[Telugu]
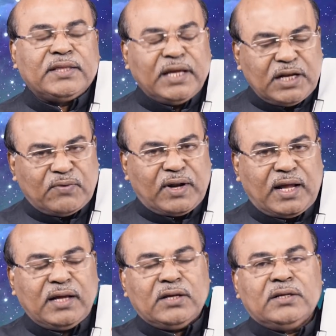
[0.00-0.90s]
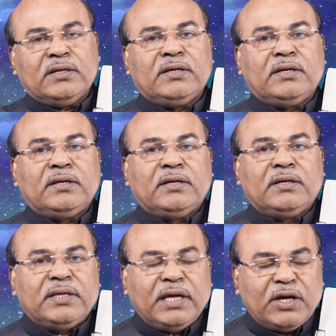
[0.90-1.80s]
దీనివల్ల
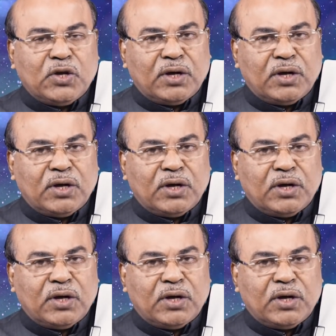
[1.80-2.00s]
ఈ